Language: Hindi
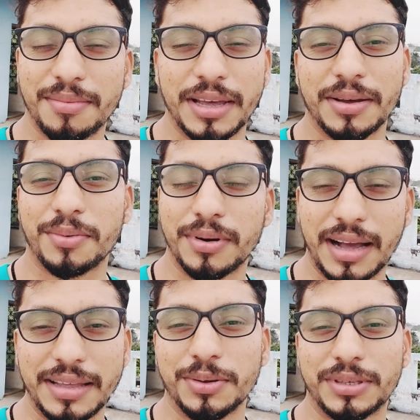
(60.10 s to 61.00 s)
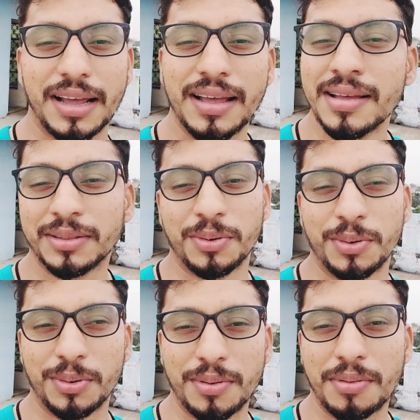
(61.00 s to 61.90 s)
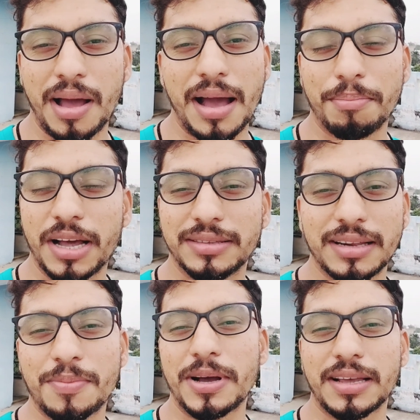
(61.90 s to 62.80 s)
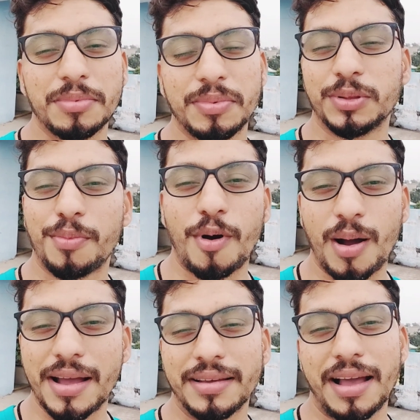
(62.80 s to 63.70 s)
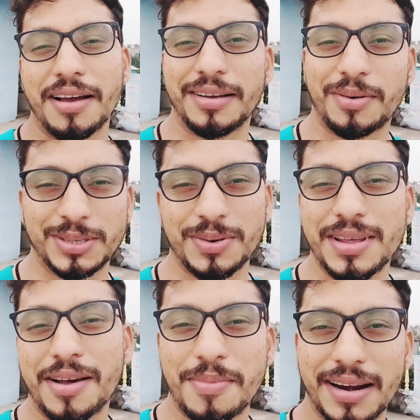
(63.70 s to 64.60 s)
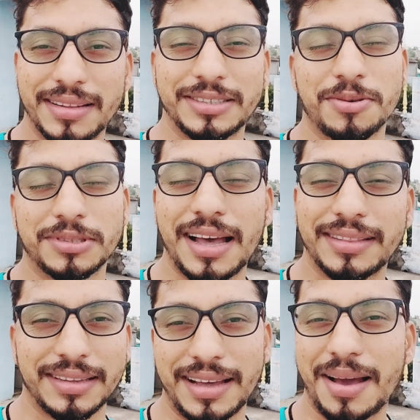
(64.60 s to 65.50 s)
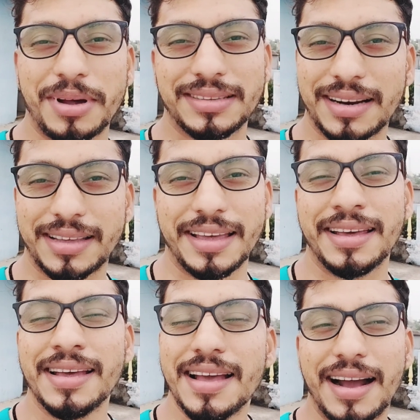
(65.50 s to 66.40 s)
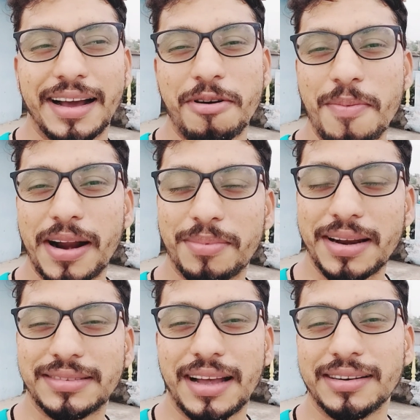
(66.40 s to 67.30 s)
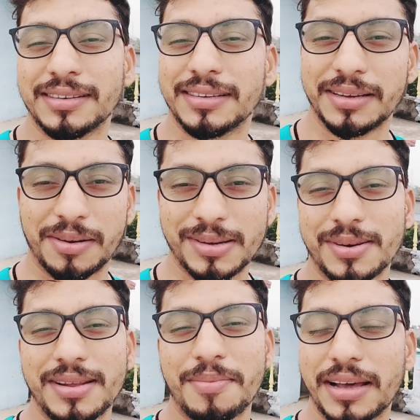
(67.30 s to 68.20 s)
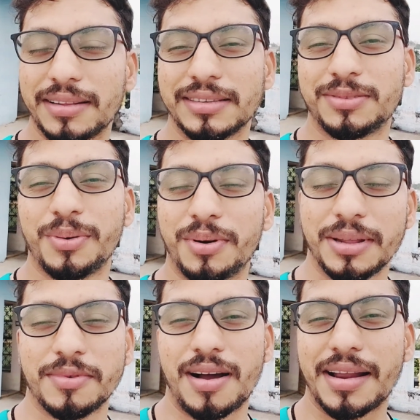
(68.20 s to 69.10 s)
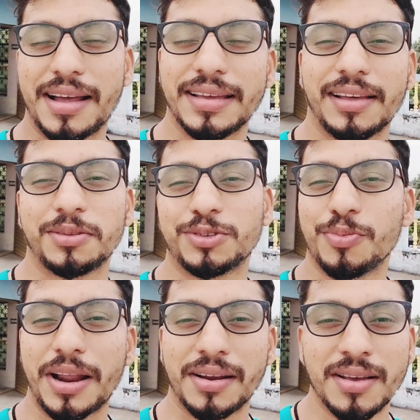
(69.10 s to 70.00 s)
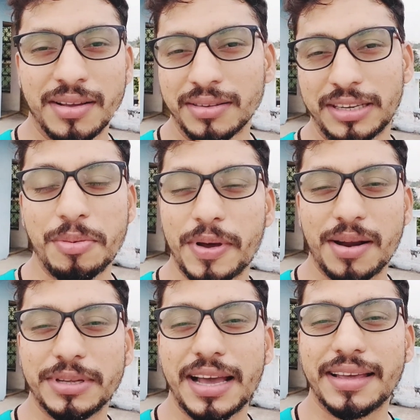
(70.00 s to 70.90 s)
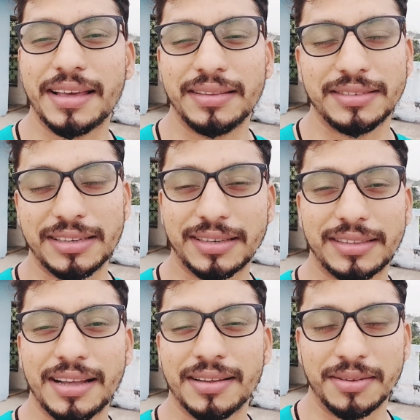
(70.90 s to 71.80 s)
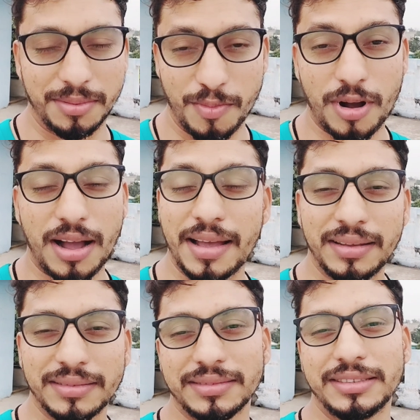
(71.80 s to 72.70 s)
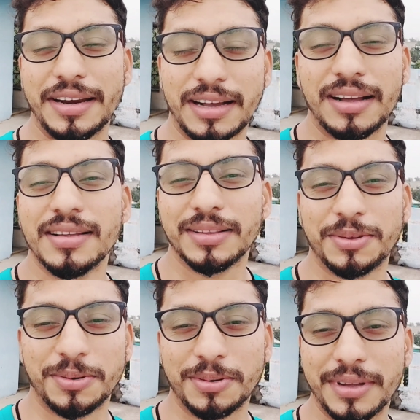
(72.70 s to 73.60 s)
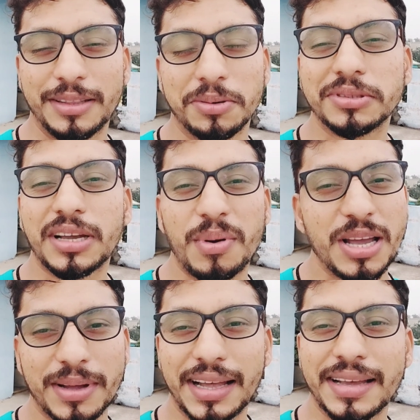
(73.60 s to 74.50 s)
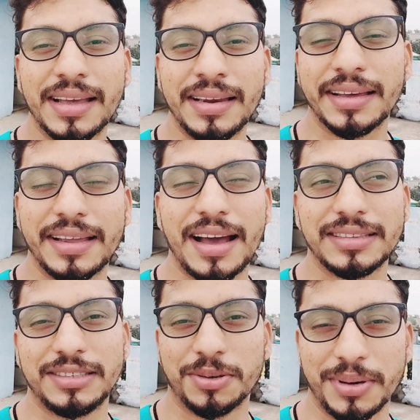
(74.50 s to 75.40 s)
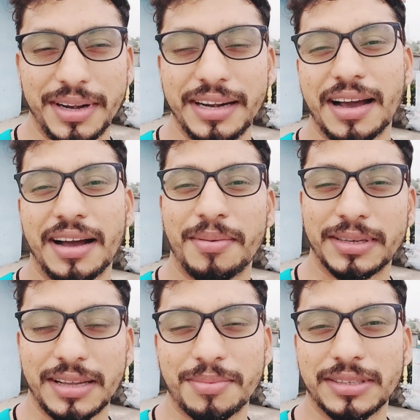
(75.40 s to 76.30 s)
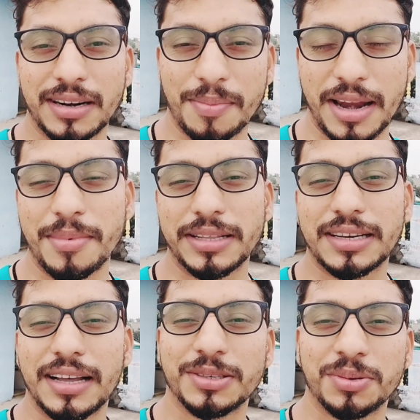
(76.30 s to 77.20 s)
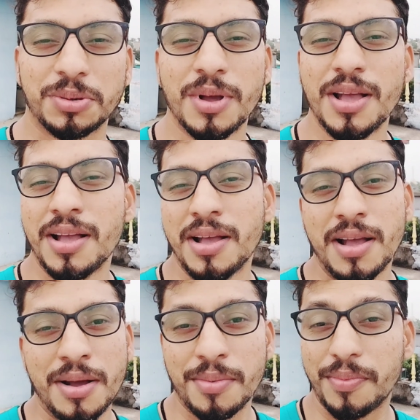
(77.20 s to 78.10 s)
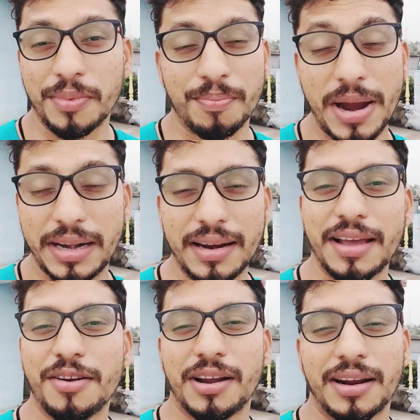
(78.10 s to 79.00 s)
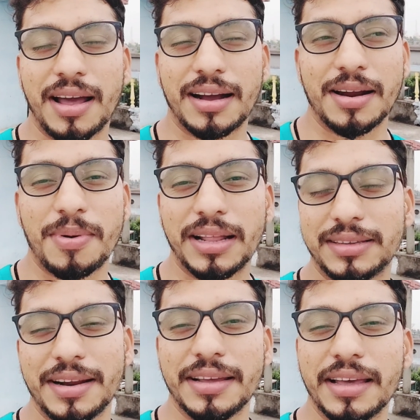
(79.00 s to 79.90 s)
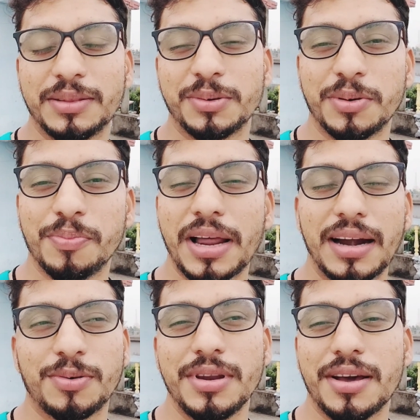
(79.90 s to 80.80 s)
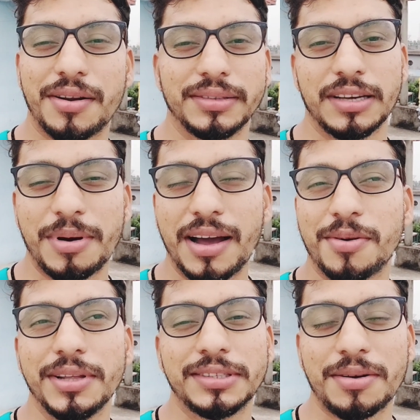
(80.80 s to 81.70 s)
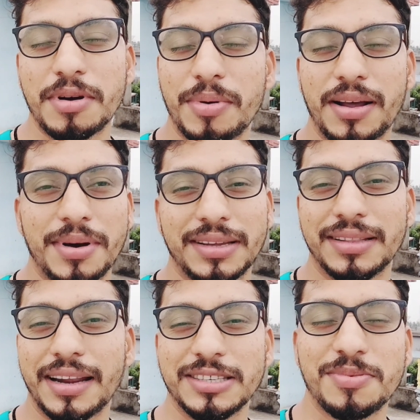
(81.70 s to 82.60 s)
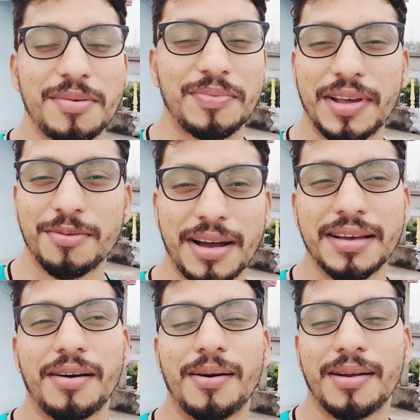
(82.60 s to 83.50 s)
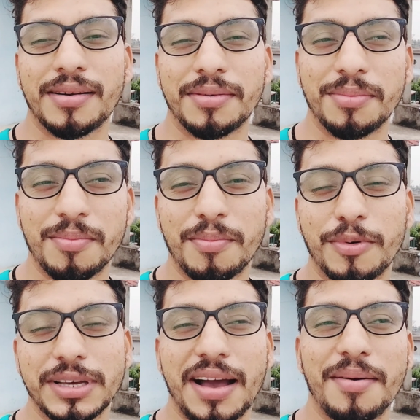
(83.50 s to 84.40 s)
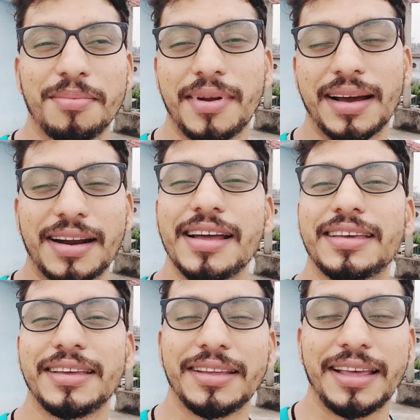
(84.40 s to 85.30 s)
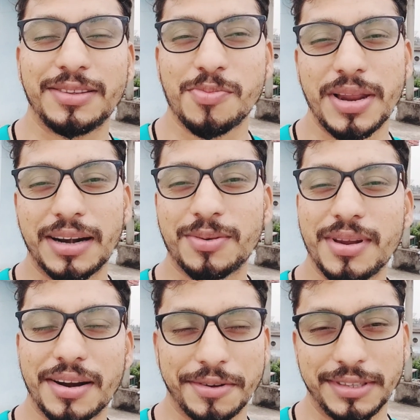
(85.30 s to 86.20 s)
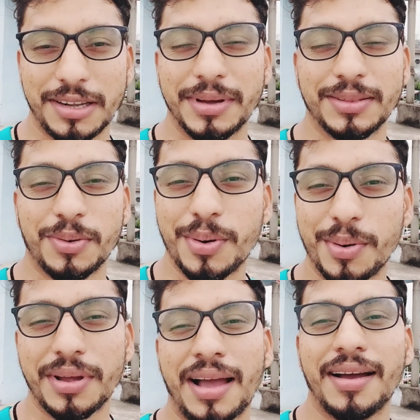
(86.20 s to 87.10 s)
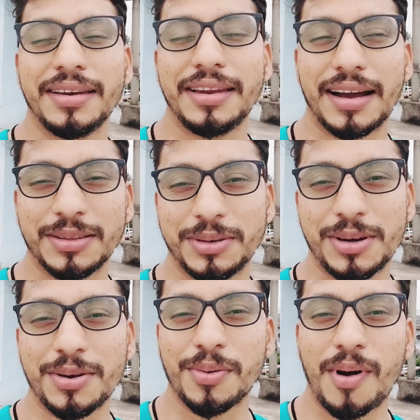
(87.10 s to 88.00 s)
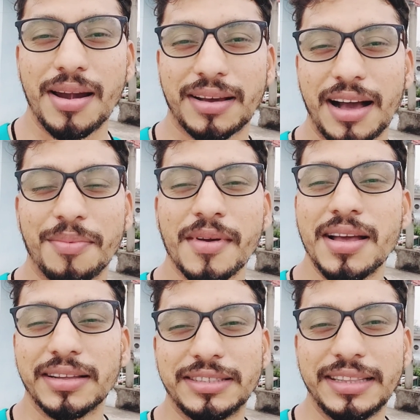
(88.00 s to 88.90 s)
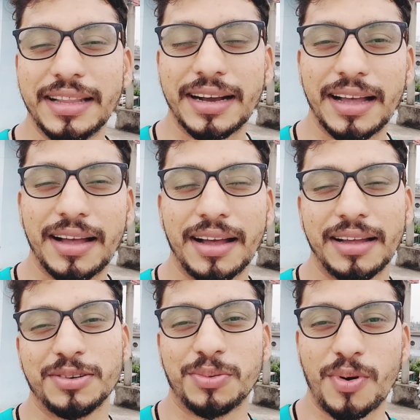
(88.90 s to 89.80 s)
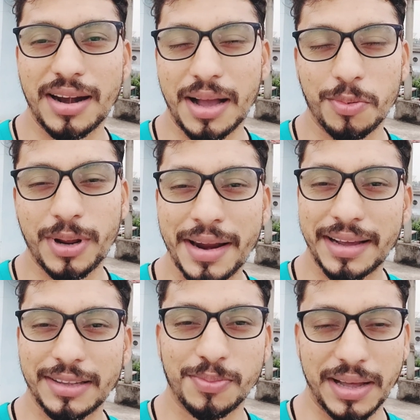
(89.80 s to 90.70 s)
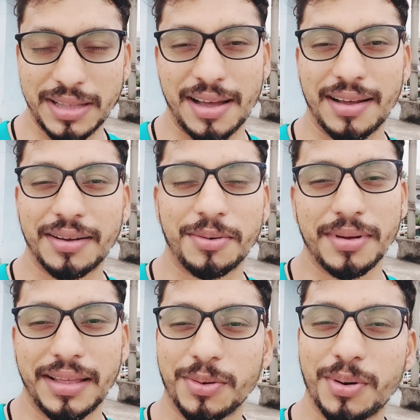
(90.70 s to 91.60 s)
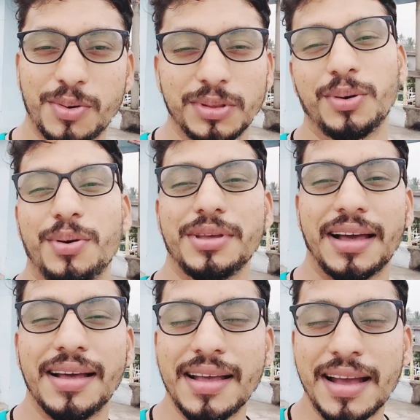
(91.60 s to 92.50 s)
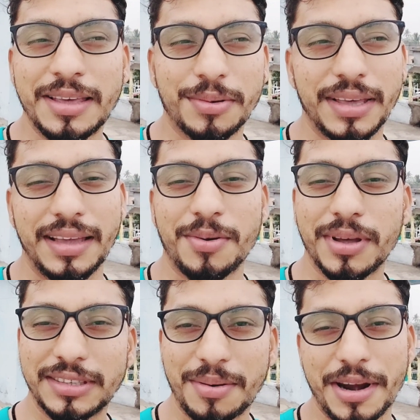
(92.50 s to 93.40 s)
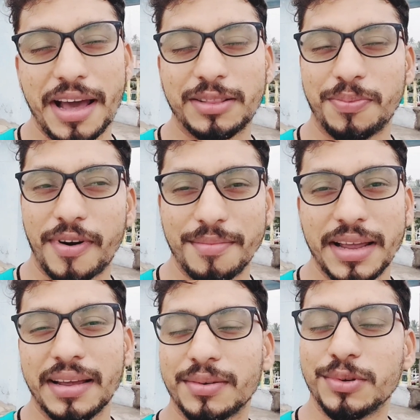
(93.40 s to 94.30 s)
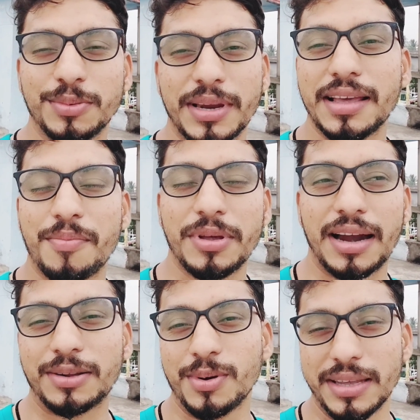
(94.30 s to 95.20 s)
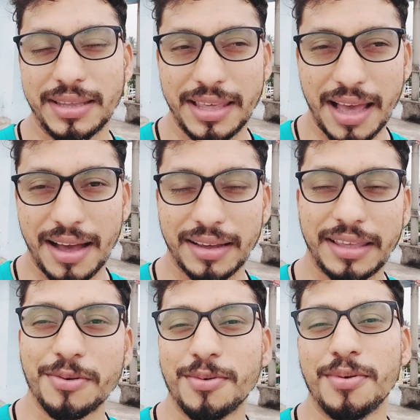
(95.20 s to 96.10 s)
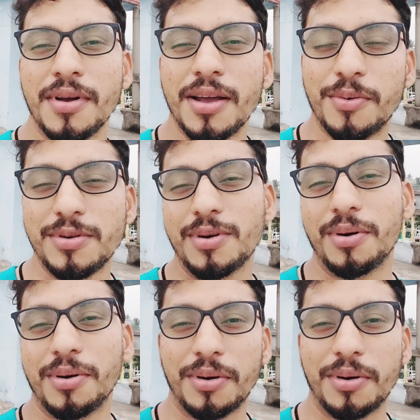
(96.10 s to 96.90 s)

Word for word: इनमें उनका ही दोष है तो अफगानिस्तान के पास अभी भी दो मौका है ऑस्ट्रेलिया और बांग्लादेश को साथ अफगानिस्तान का खेल है अगर वहाँ पर अफगानिस्तान ऑस्ट्रेलिया बांग्लादेश दोनों टीम को हराएंगे तो सुपर सेमीफाइनल में जाएंगे जा सकता है मौका है जाने का तो ये तो समय ही बताएंगे लेकिन आज जो जो इंडिया वर्सेस अफगानिस्तान का पहला मैच का जो बैटिंग लाइन ऑर्डर अगर बात करेंगे तो विराट कोहली और रोहित शर्मा हाँ रोहित शर्मा बराबर की तरह इस बार भी फेल हुआ है और मुझे अब लग रहा है कि ये जो विराट कोहली और रोहित शर्मा इन दोनों यहाँ इंडिया का जो टी ट्वेंटी वर्ल्ड कप जीतने का जो वर्ल्ड कप उठाने का जो बाधा वो ये दोनों खुद दोनों ही है क्योंकि रोहित शर्मा ना तो फॉर्म है कुछ भी नहीं यार विराट कोहली क्या क्यों उनको